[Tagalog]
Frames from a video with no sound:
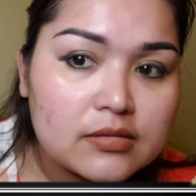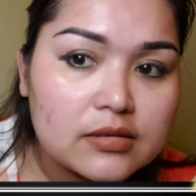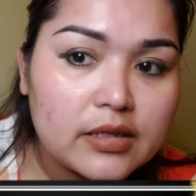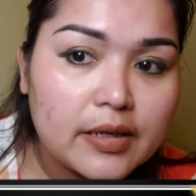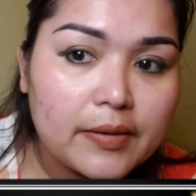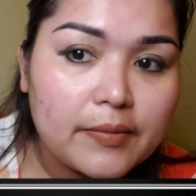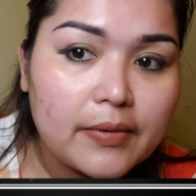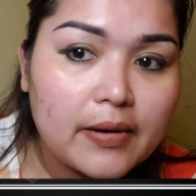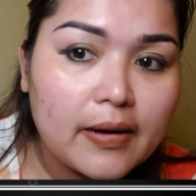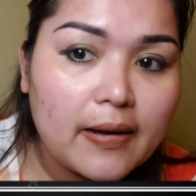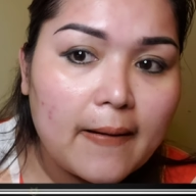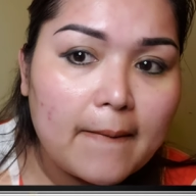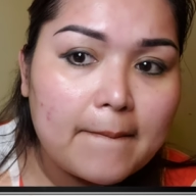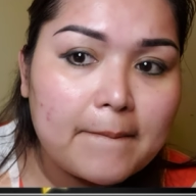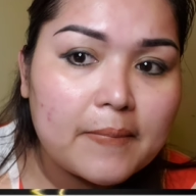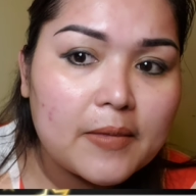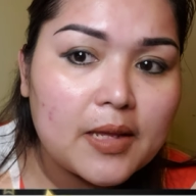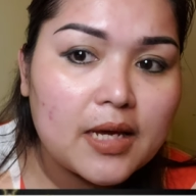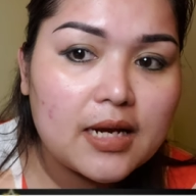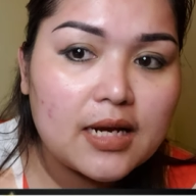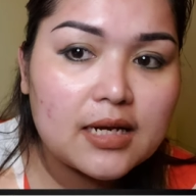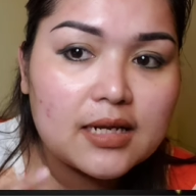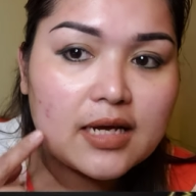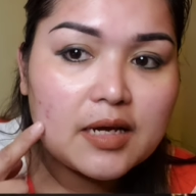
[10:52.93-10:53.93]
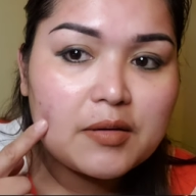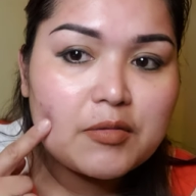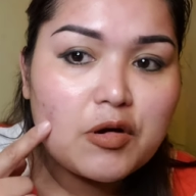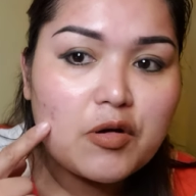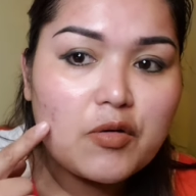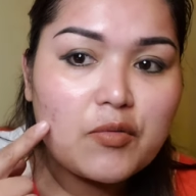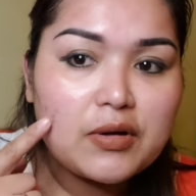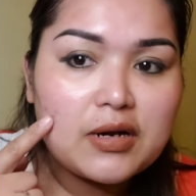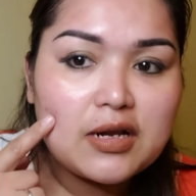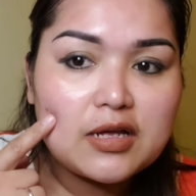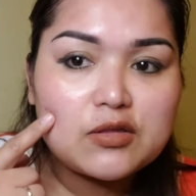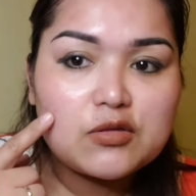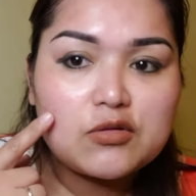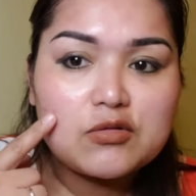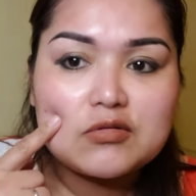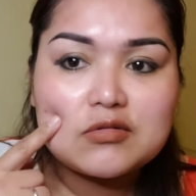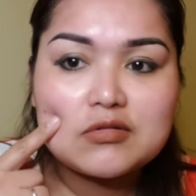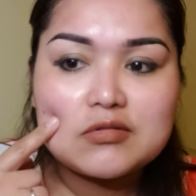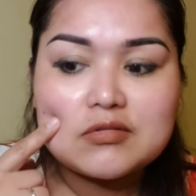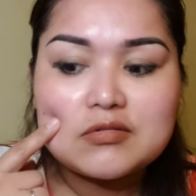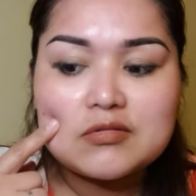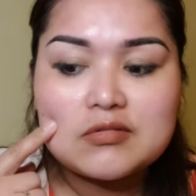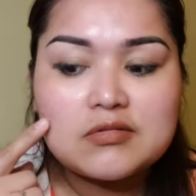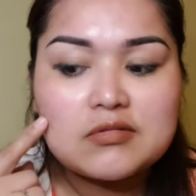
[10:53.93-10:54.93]
Diba? Kailan kayo mawala
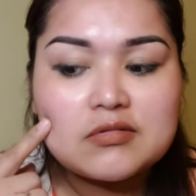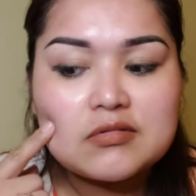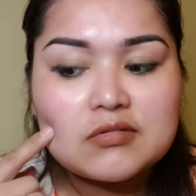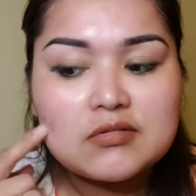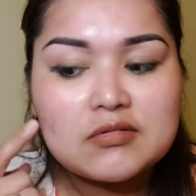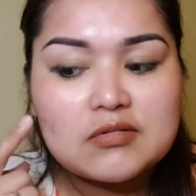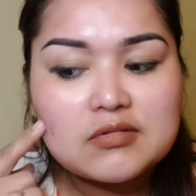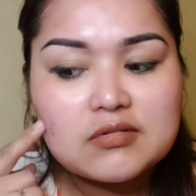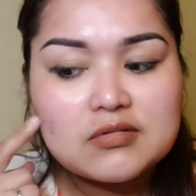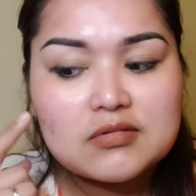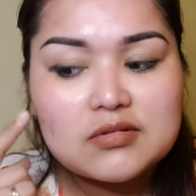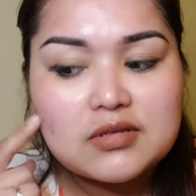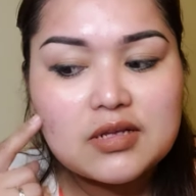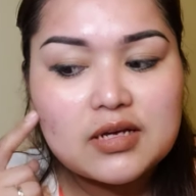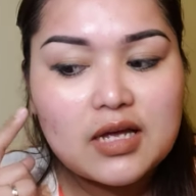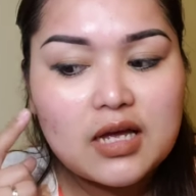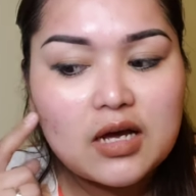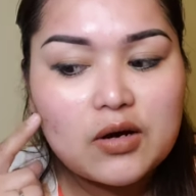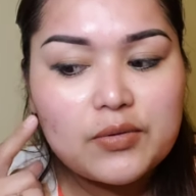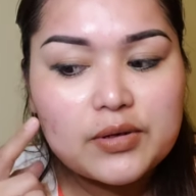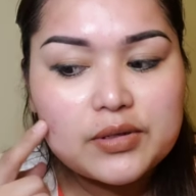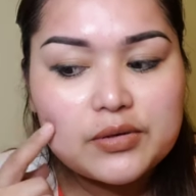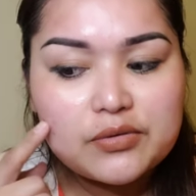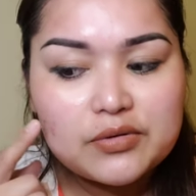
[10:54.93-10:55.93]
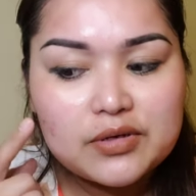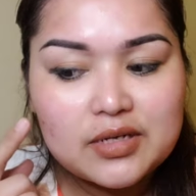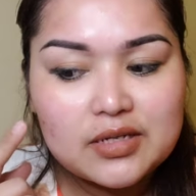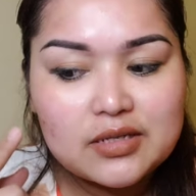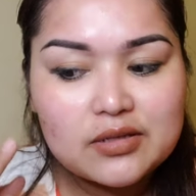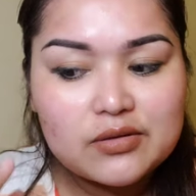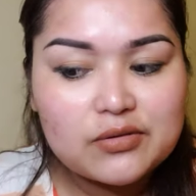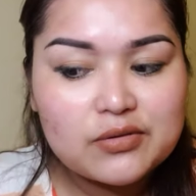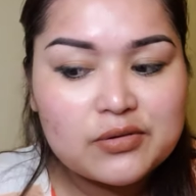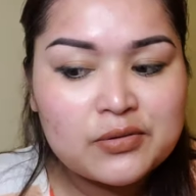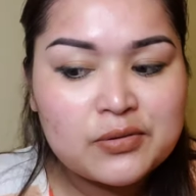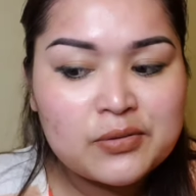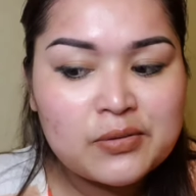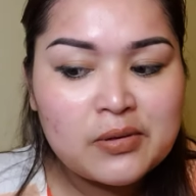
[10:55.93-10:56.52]
tong tagawat ko dito.